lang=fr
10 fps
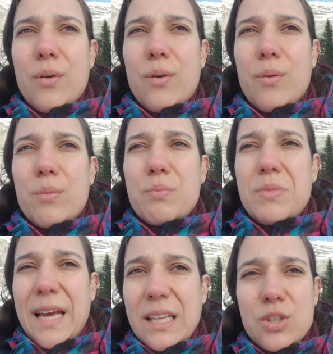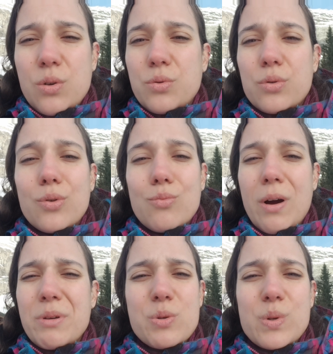Euh, il y a des gens autour de
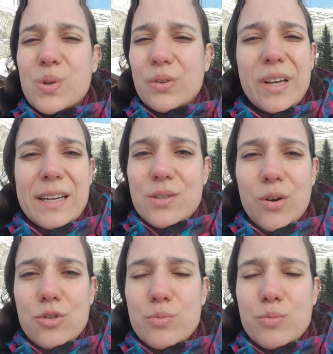moi, mais je me sens très seule.